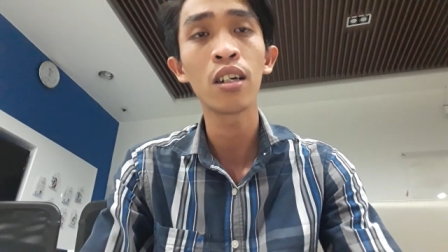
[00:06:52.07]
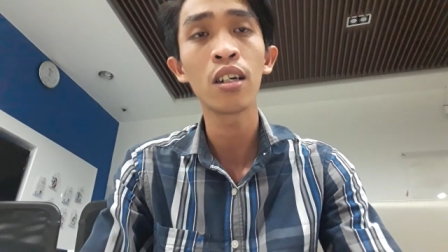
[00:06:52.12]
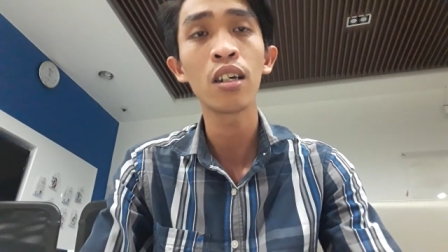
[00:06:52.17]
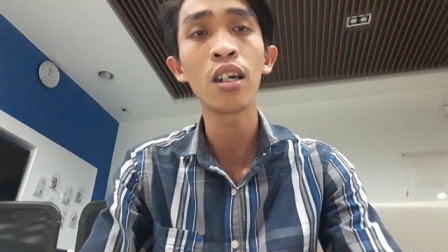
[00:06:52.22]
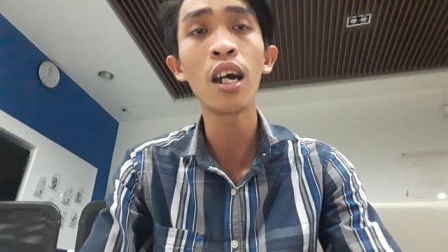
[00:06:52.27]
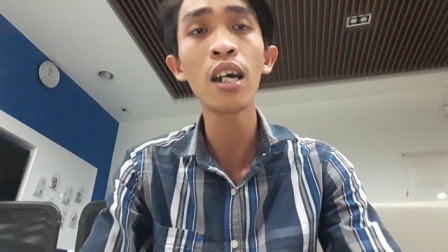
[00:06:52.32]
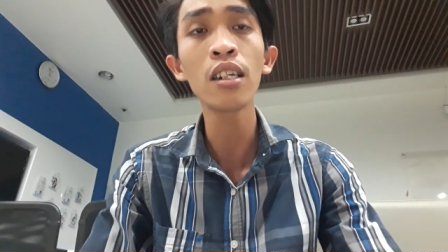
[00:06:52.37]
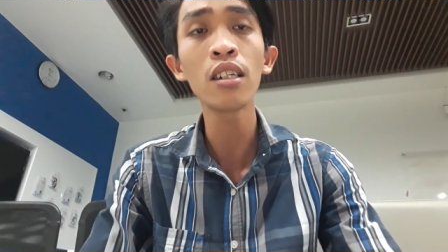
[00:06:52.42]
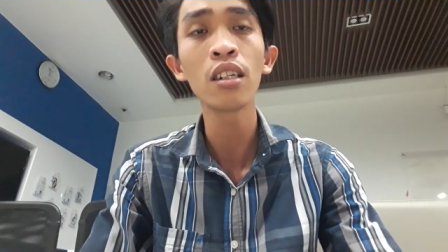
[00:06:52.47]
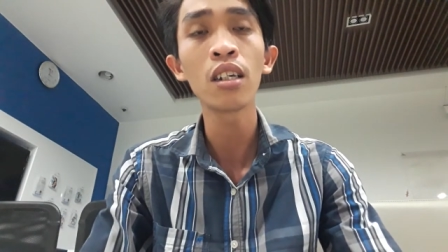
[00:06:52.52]

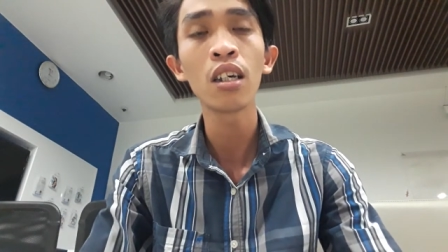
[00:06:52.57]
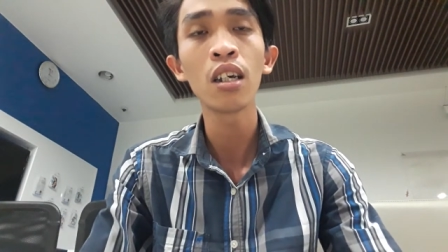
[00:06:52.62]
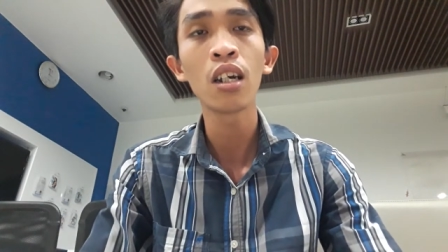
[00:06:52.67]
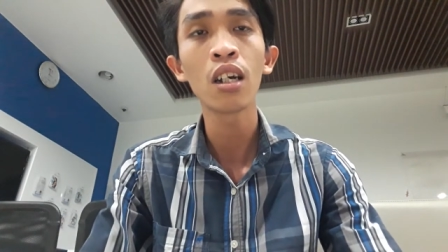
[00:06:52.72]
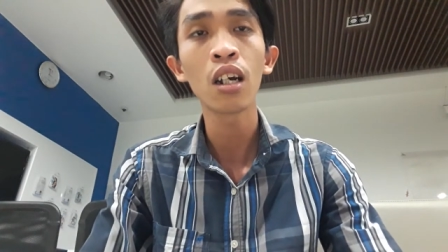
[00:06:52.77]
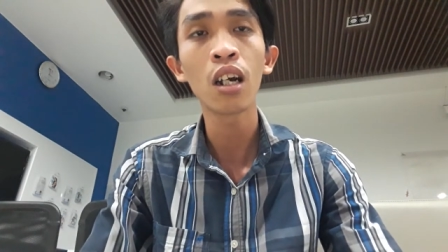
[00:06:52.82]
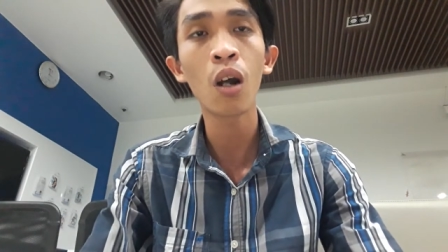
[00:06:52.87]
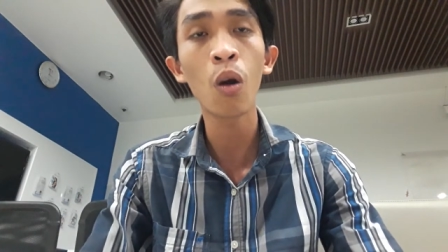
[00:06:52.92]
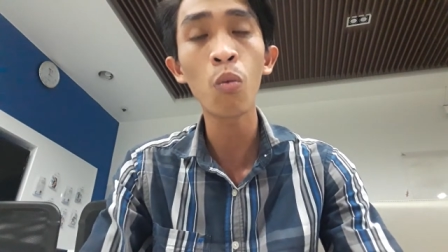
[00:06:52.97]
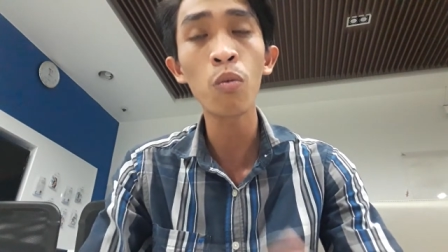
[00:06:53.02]
hết
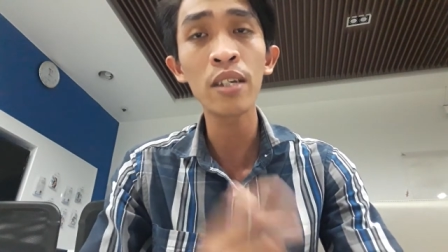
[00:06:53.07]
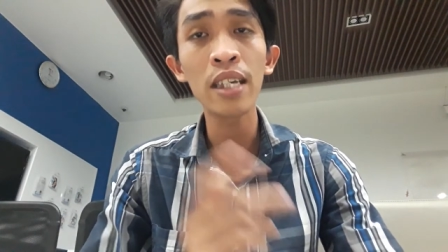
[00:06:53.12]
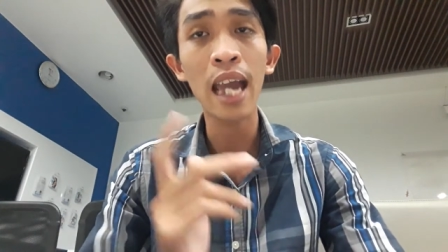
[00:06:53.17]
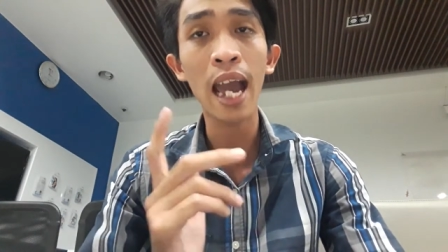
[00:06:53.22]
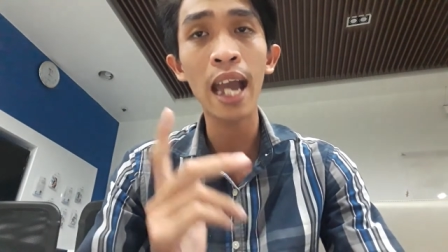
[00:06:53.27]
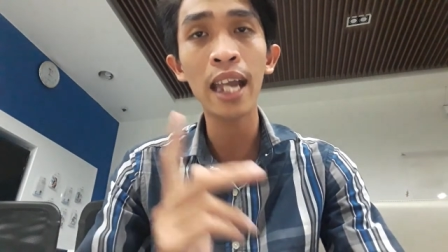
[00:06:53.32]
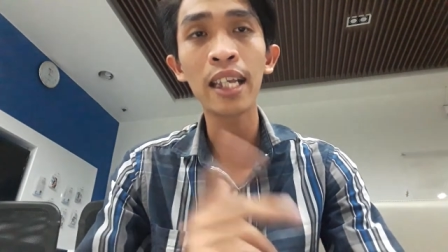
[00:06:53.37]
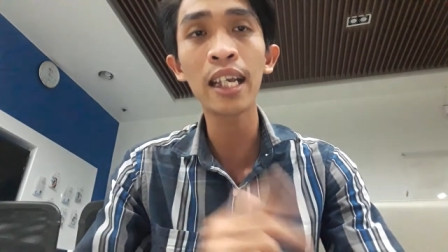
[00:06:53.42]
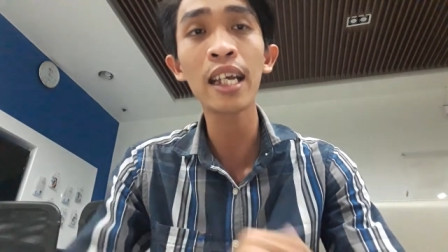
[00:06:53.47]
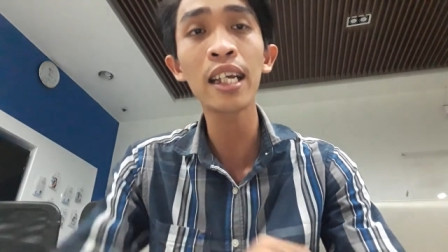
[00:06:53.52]
không
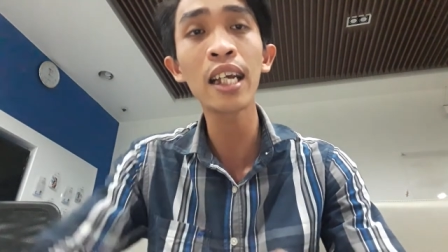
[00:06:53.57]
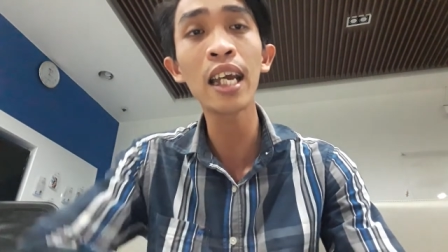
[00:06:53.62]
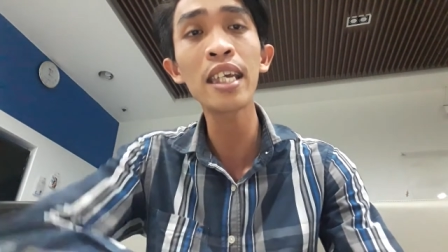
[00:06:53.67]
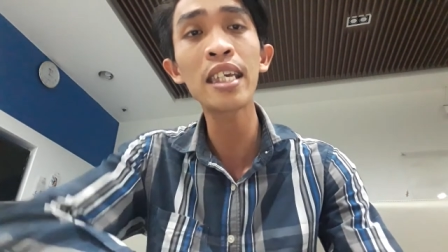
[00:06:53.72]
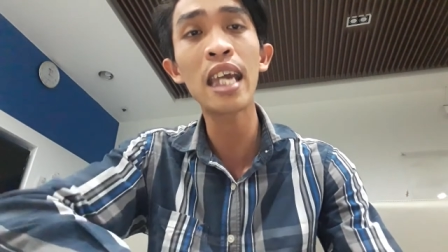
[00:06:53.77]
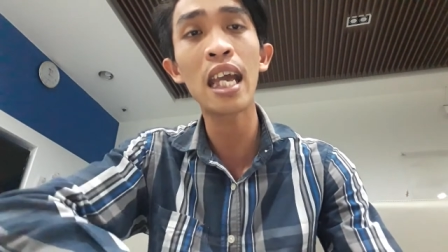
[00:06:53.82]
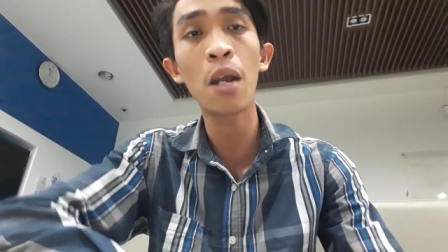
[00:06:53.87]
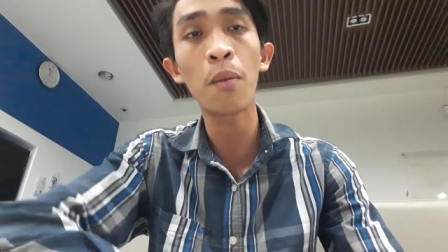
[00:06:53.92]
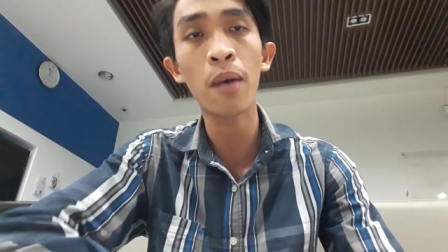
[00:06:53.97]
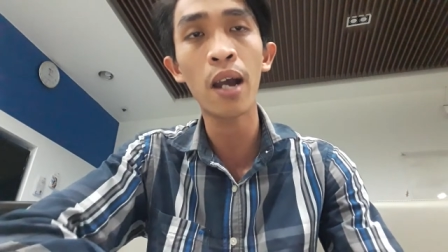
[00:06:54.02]
dạy cái cái
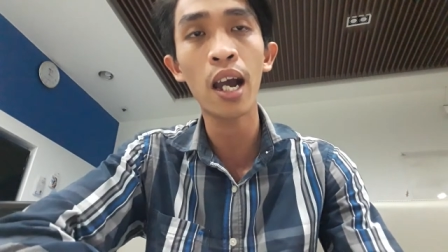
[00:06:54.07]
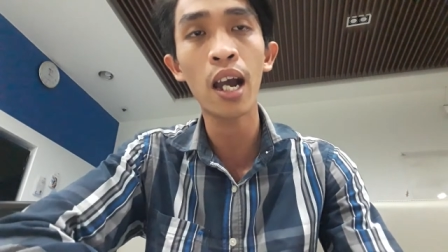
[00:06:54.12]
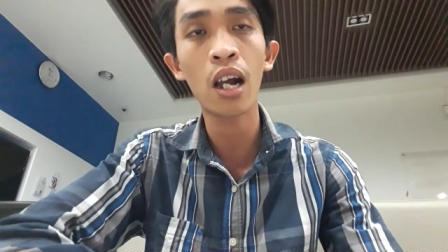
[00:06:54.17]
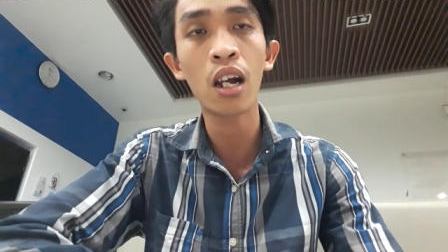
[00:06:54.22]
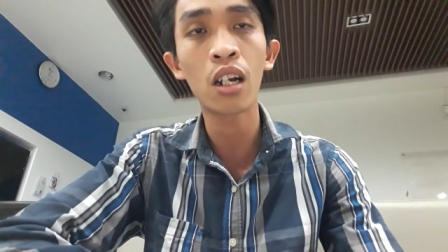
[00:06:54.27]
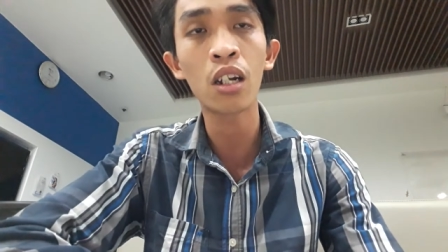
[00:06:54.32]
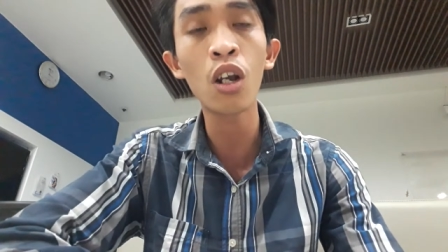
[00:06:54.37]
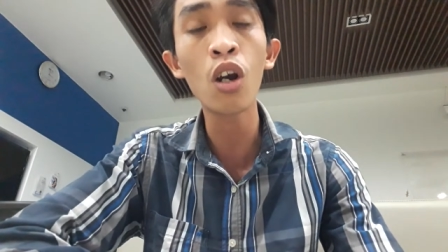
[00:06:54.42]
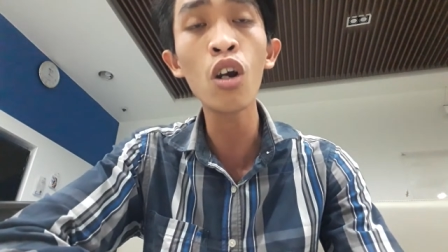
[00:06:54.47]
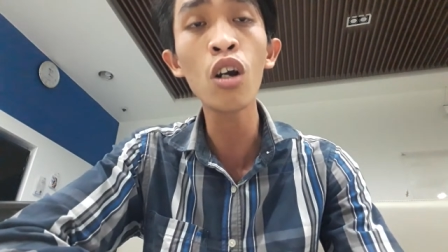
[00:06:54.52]
gì mà
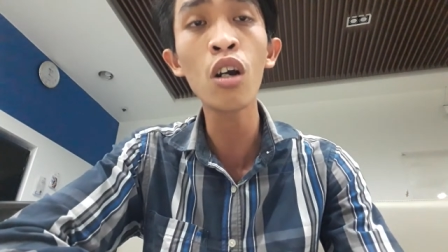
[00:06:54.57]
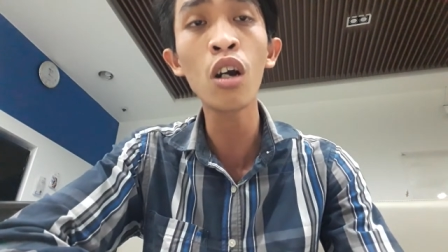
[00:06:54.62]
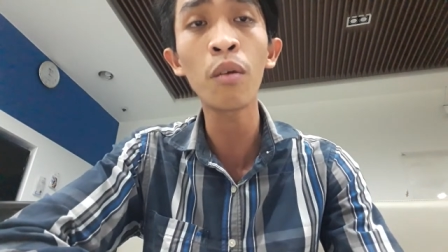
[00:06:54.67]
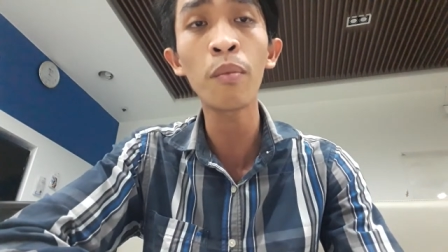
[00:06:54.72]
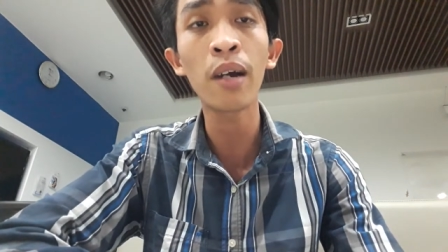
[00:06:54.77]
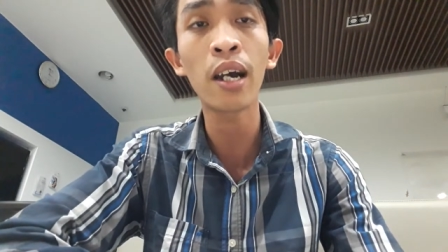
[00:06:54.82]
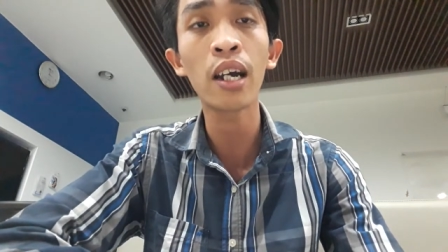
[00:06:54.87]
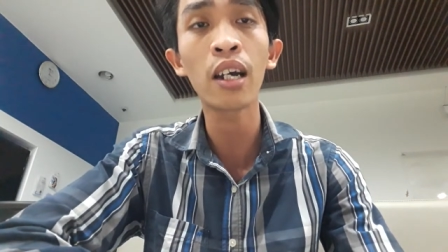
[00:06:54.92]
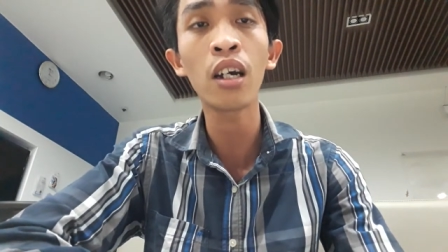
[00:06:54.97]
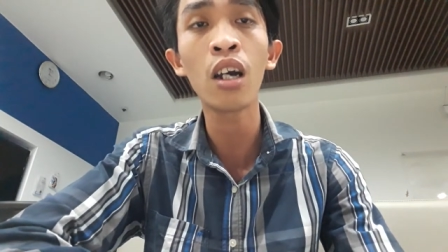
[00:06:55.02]
nó
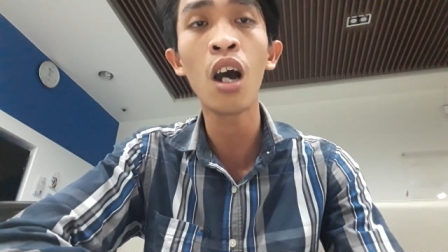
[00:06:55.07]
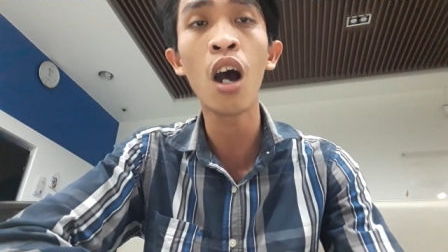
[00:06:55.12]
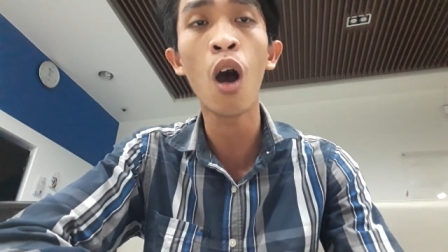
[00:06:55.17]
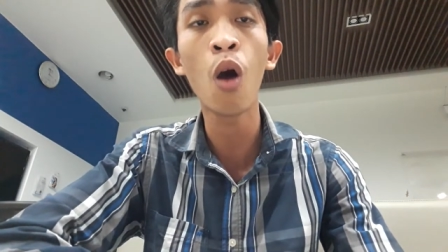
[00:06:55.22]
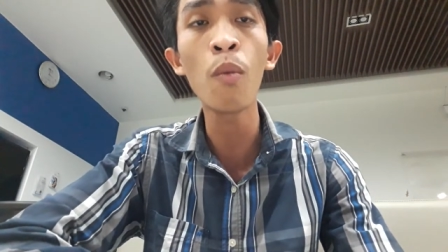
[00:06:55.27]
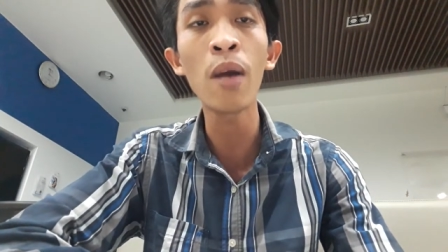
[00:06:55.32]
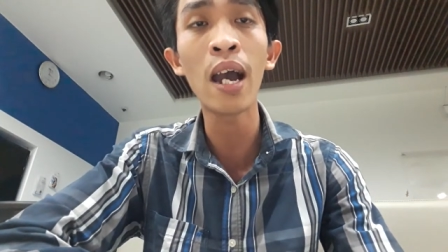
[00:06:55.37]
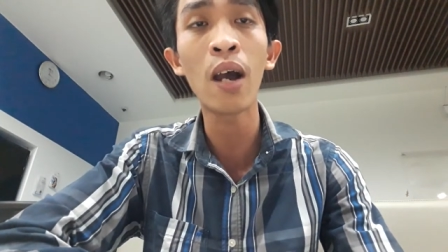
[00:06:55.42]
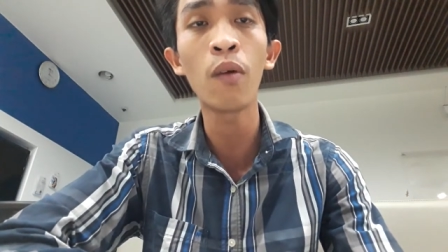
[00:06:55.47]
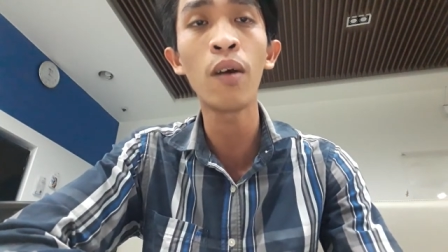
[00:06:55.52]
mà
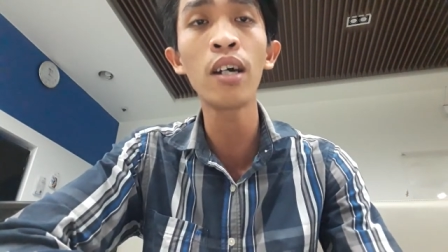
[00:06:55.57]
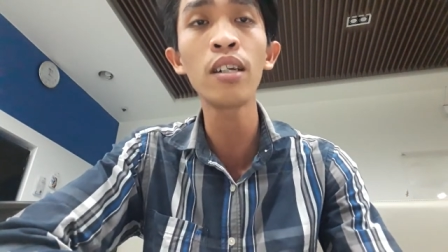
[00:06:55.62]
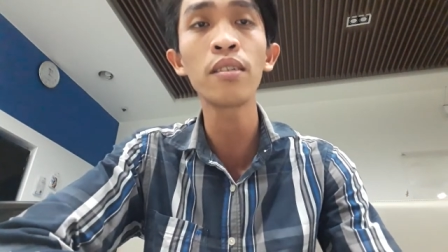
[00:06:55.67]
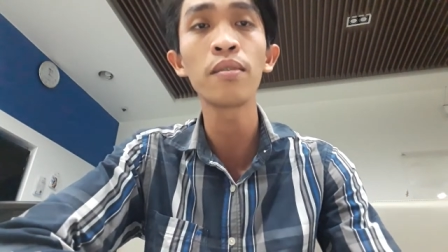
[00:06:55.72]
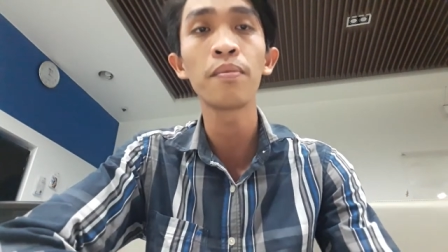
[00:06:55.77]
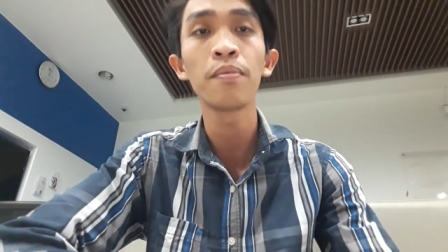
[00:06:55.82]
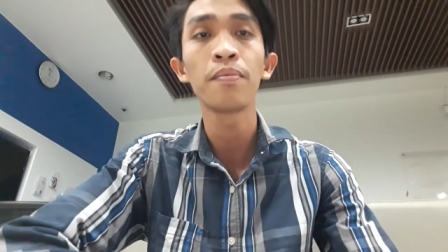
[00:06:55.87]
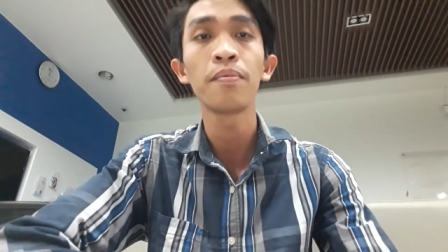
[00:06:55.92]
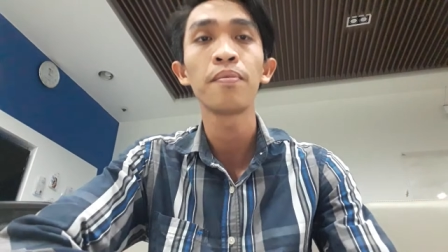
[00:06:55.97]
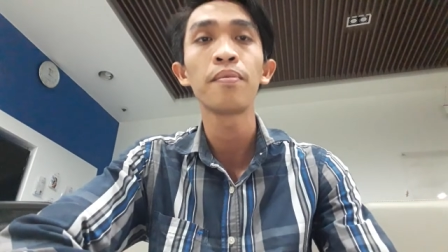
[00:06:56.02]
hỗn hào hết
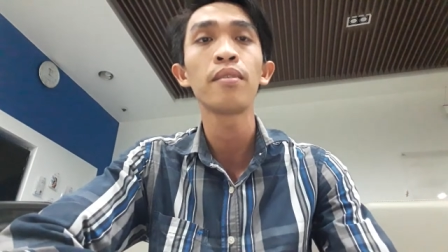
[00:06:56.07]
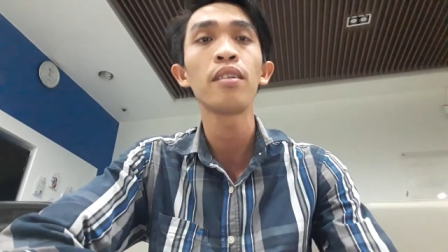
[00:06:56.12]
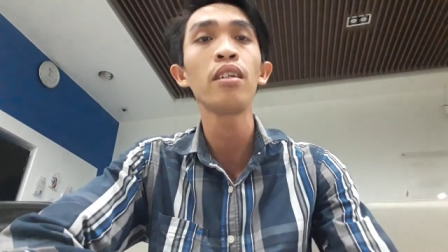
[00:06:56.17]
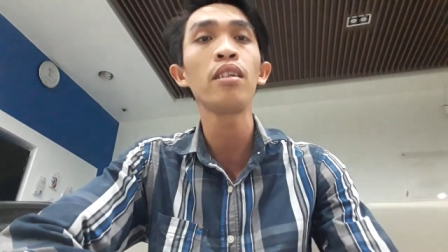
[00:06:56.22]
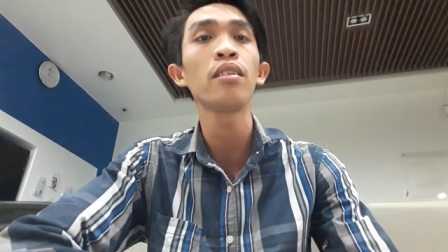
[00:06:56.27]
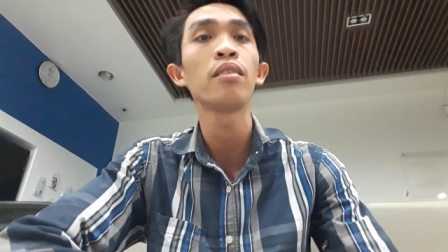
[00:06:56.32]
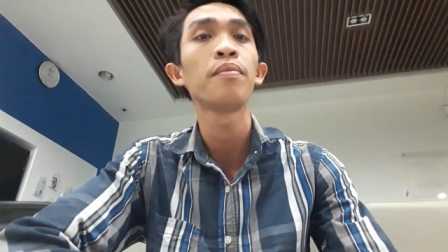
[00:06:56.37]
đó.